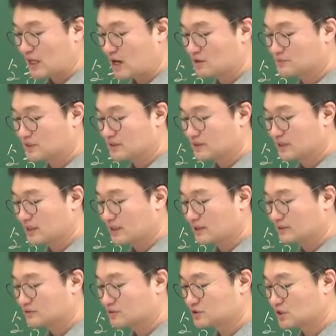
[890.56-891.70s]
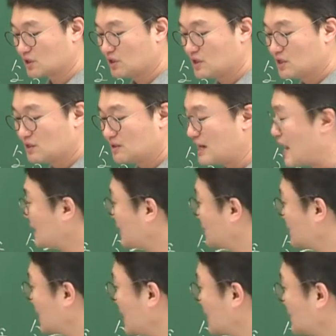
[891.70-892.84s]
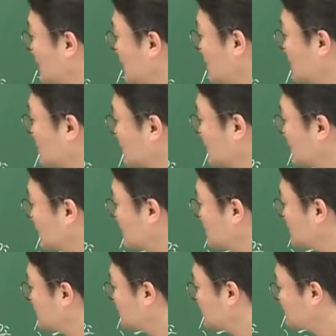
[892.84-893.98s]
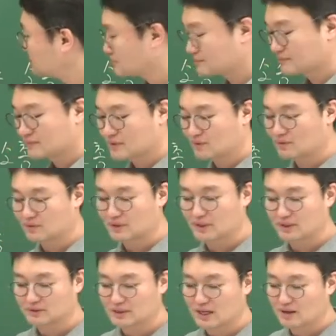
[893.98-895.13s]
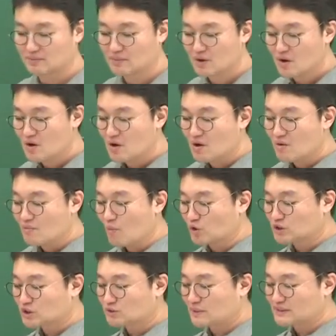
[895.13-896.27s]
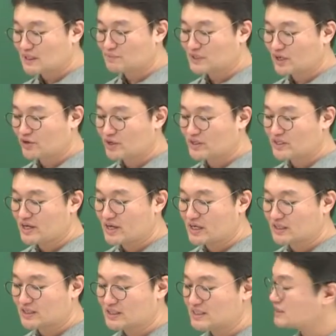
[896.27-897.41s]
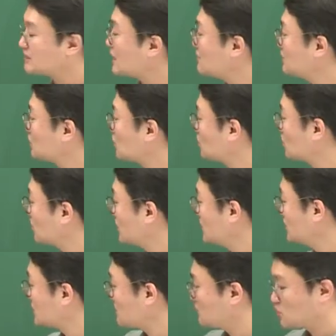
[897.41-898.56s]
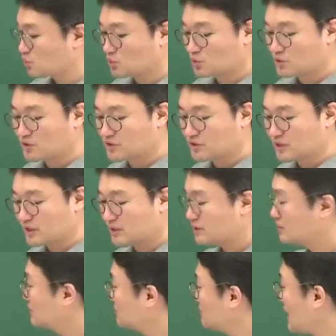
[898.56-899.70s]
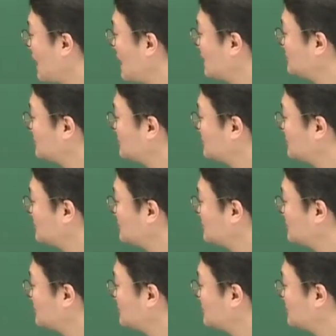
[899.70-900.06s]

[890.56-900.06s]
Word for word: 다음이겠네 그쵸 라네요 라라 여기 있겠네 오케이 그 다음 모스크바 삼상회를 이행하기 위해 2차 비수공동이 2차 비수공동이 여기 있네 마